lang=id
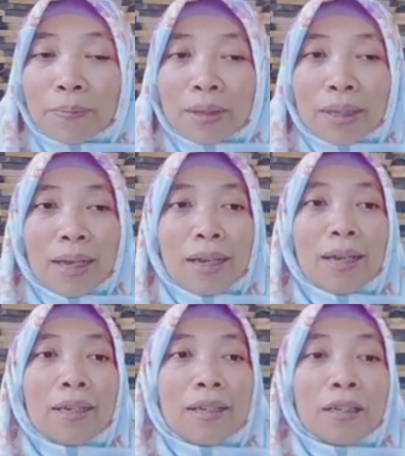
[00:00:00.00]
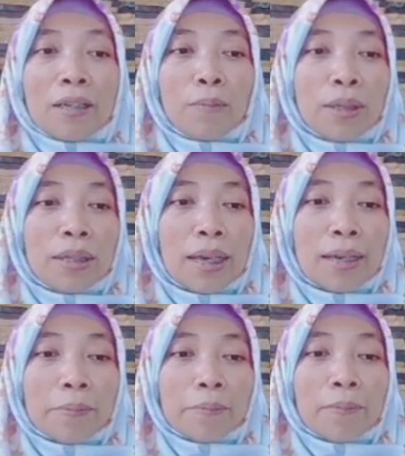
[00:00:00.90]
Nah,
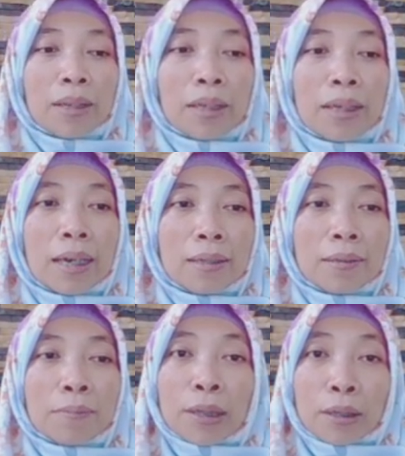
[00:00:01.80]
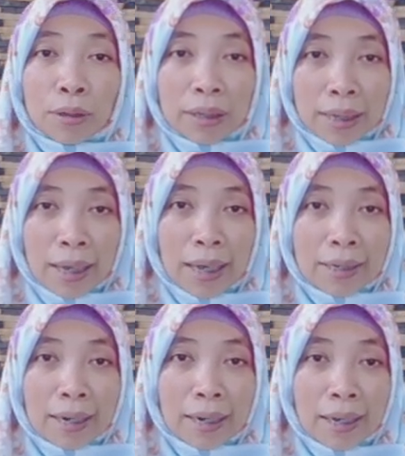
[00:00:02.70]
kemudian yang berikutnya
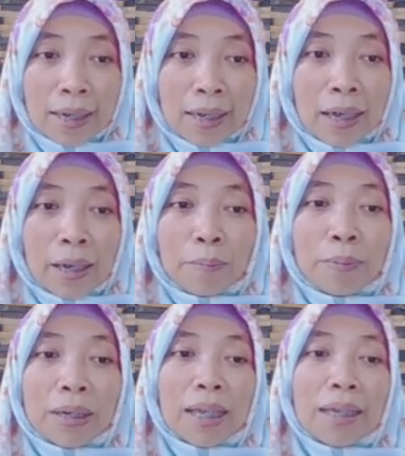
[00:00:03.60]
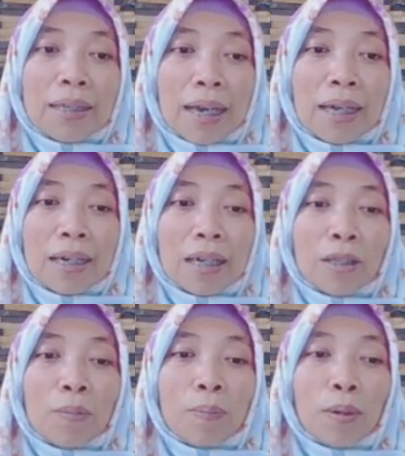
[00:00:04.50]
adalah pertanyaan
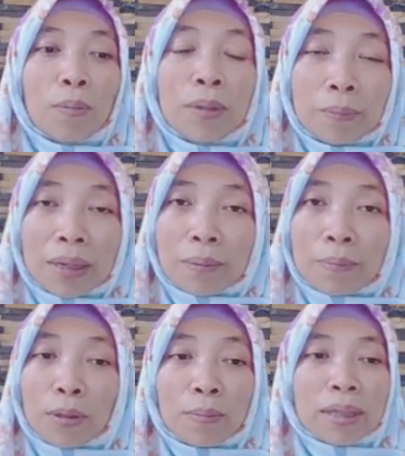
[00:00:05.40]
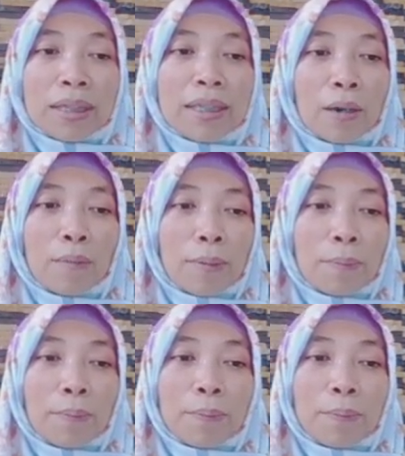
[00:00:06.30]
atau problem yang belum terjawab.